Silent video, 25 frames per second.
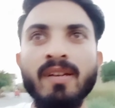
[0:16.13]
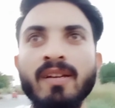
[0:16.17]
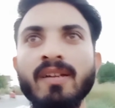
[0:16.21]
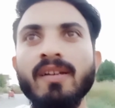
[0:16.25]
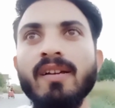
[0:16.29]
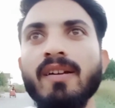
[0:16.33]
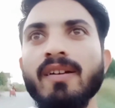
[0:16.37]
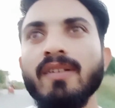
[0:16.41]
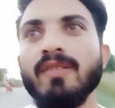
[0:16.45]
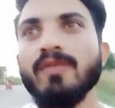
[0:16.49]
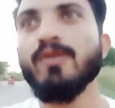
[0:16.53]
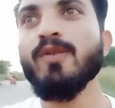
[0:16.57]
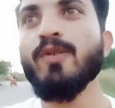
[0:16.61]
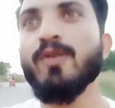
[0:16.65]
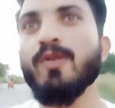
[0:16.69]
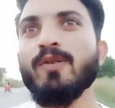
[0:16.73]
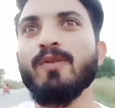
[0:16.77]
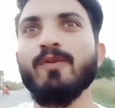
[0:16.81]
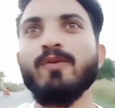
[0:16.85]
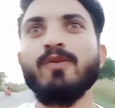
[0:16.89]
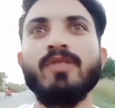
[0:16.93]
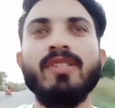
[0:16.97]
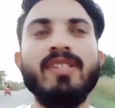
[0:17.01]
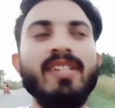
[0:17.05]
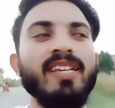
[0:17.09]
तो
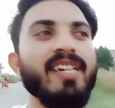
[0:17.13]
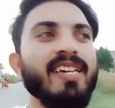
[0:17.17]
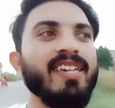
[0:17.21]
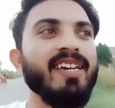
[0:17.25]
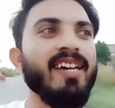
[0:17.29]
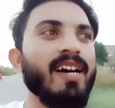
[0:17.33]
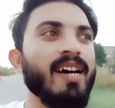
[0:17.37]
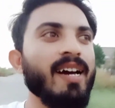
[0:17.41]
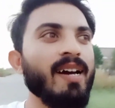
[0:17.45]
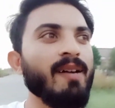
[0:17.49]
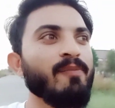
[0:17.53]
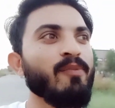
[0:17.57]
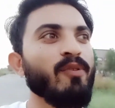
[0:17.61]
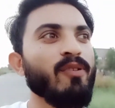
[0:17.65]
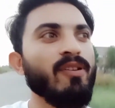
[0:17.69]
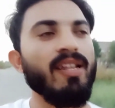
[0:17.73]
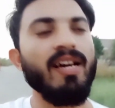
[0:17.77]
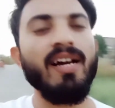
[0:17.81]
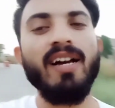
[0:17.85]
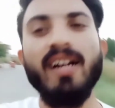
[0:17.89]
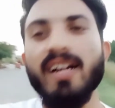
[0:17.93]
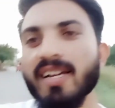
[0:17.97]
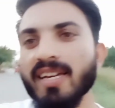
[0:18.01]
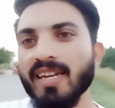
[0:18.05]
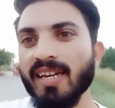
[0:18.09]
उसने क्या बोला
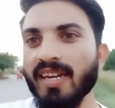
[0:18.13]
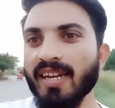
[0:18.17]
कि